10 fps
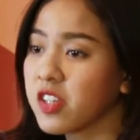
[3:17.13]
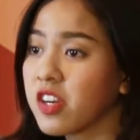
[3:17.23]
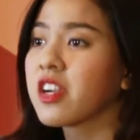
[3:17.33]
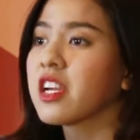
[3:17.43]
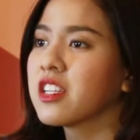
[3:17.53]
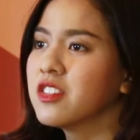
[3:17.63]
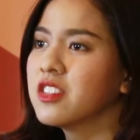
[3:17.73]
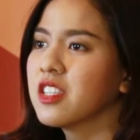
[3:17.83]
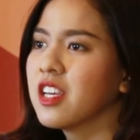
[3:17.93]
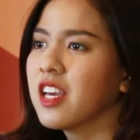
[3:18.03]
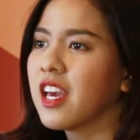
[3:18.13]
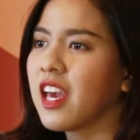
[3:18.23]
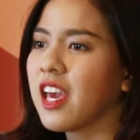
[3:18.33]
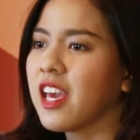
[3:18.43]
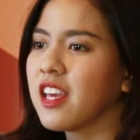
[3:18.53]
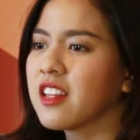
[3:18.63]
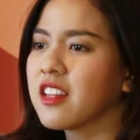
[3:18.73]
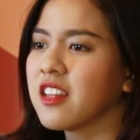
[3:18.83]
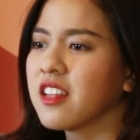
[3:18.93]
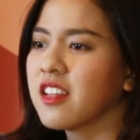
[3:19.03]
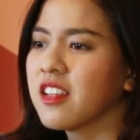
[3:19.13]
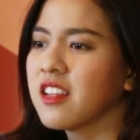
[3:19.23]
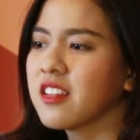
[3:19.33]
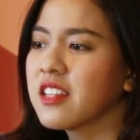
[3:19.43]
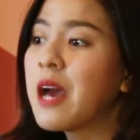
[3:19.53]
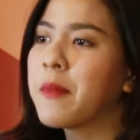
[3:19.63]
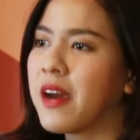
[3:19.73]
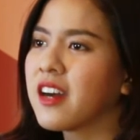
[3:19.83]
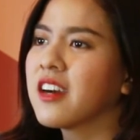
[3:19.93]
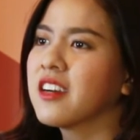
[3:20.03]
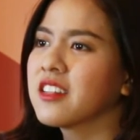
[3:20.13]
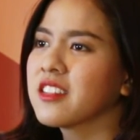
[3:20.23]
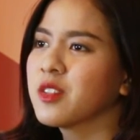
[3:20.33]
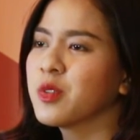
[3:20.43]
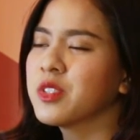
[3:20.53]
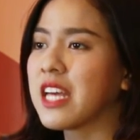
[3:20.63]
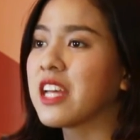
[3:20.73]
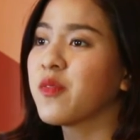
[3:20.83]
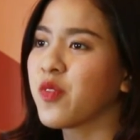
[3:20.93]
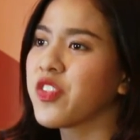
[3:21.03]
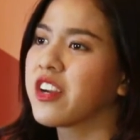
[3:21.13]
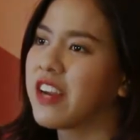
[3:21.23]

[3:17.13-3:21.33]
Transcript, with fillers: courage and tapang to stand up for their